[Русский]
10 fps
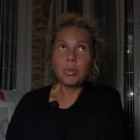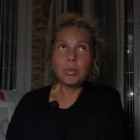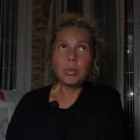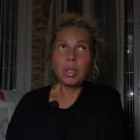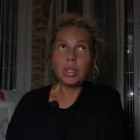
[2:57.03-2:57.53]

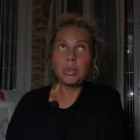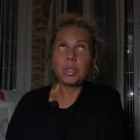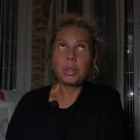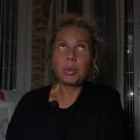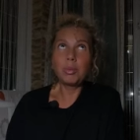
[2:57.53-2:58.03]

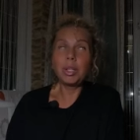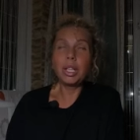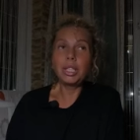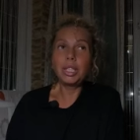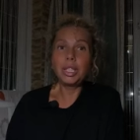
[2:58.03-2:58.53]
насколько я понимаю,
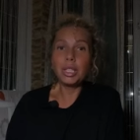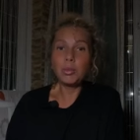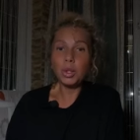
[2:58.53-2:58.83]
клинический